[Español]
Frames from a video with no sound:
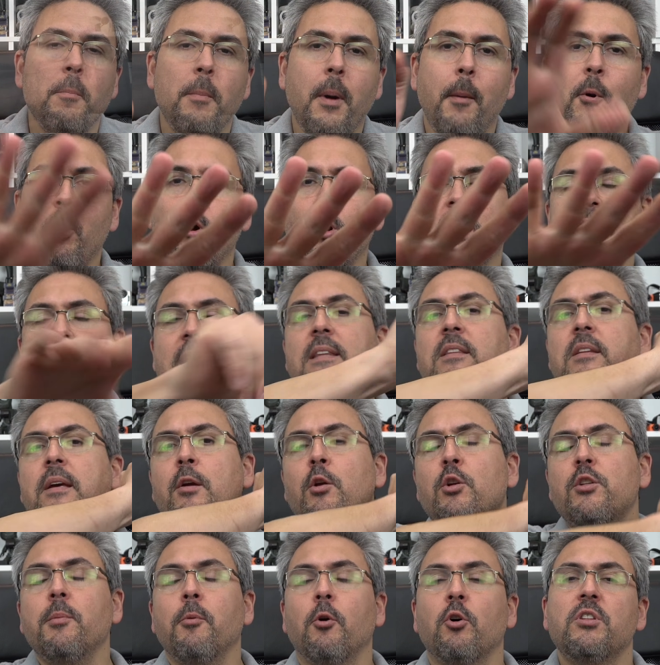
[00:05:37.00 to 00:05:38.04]
Vamos con la quinta
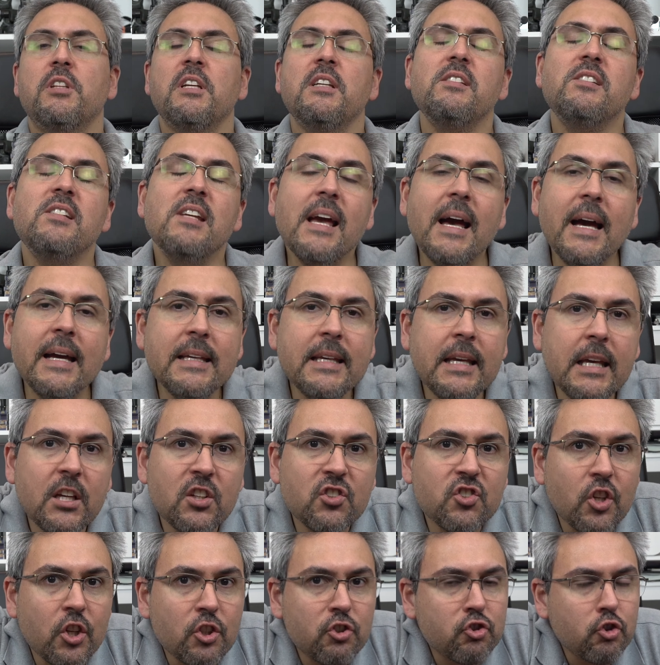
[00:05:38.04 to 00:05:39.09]
y última noticia y
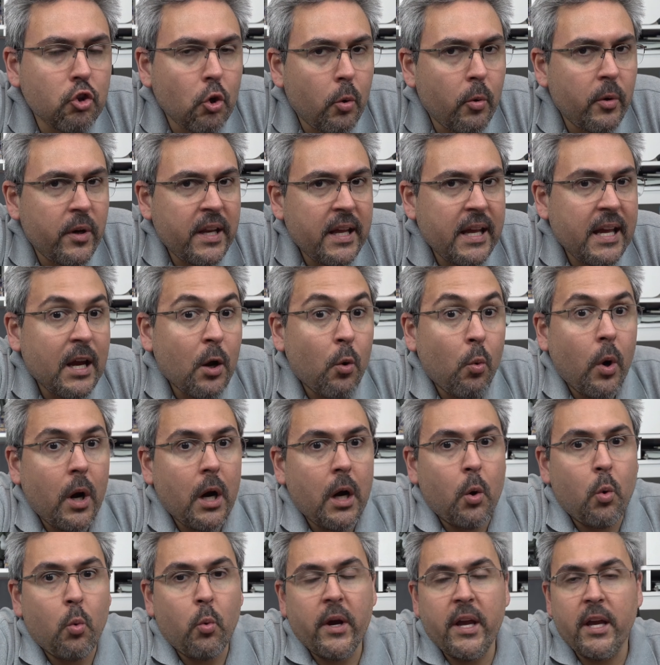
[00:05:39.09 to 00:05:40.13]
es sobre
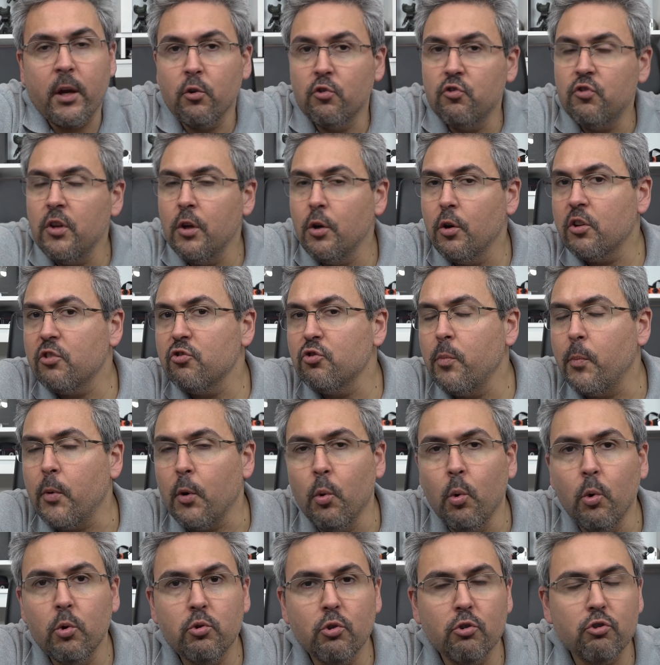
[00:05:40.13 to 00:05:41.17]
Huawei. Considero que sus
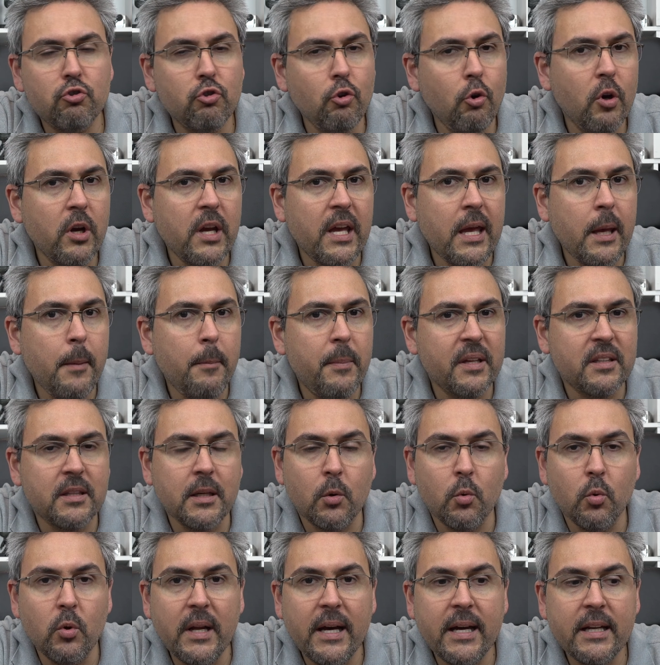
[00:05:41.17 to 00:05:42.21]
productos son
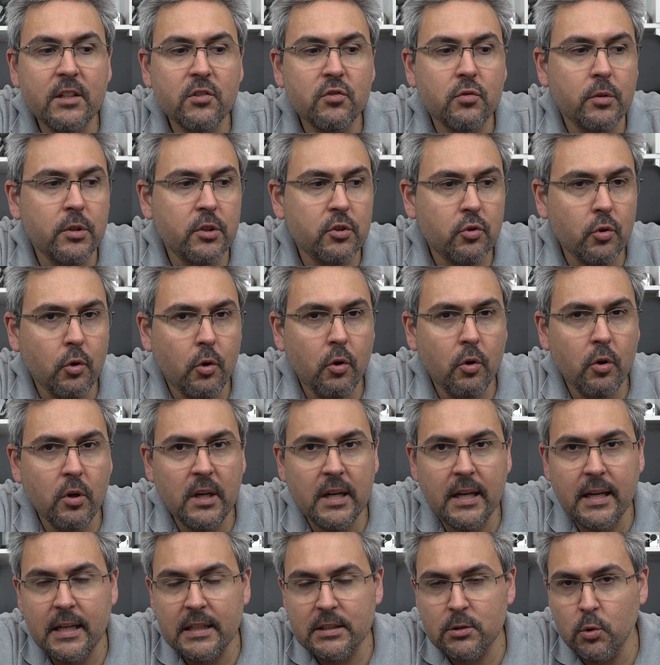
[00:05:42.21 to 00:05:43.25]
espectaculares, sobre todo
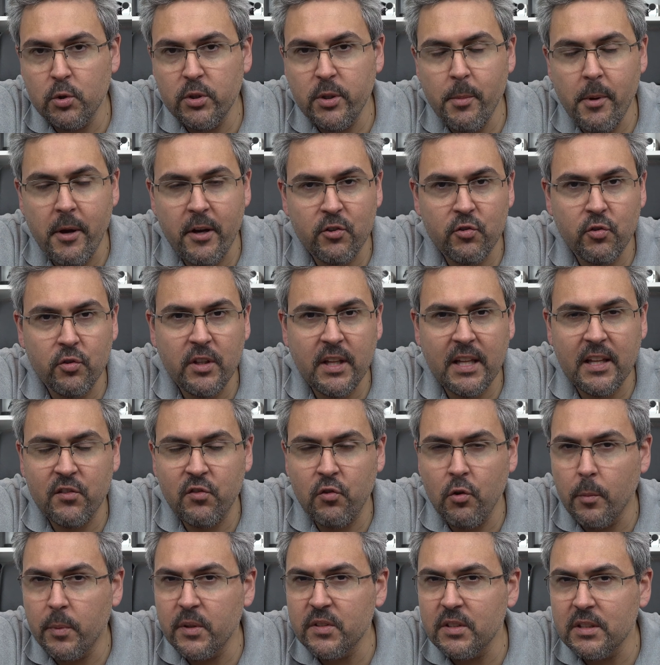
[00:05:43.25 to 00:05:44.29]
las últimas versiones que han
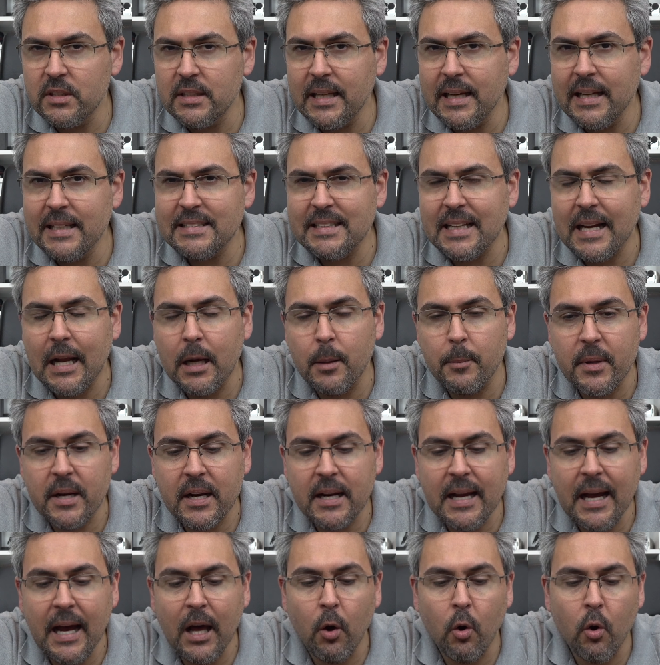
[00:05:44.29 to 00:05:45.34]
sido presentadas al
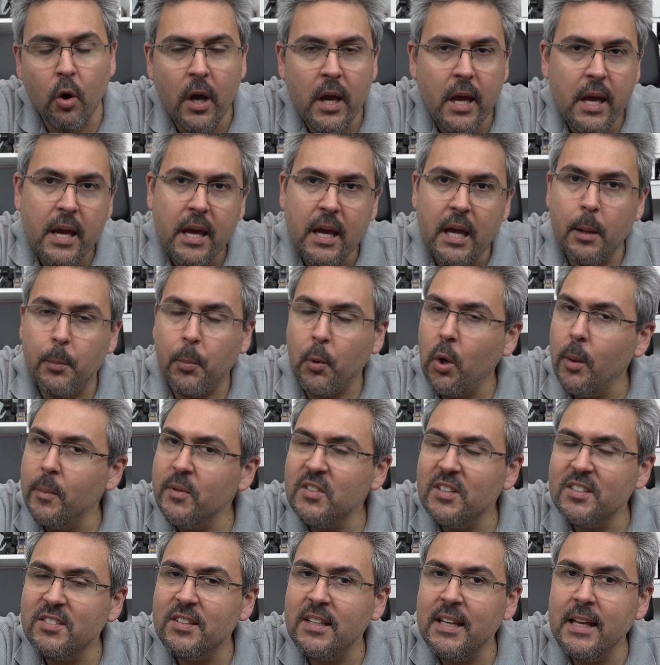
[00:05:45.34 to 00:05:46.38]
mercado. El problema
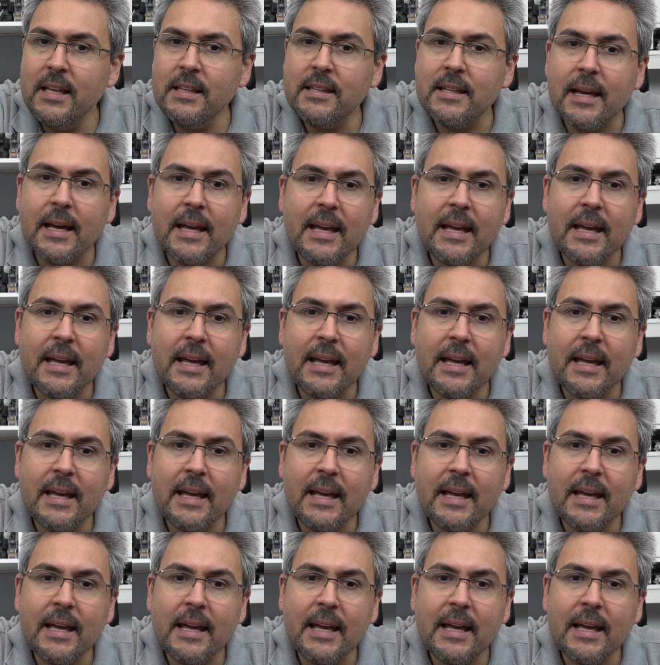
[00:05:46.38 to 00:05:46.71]
es el siguiente,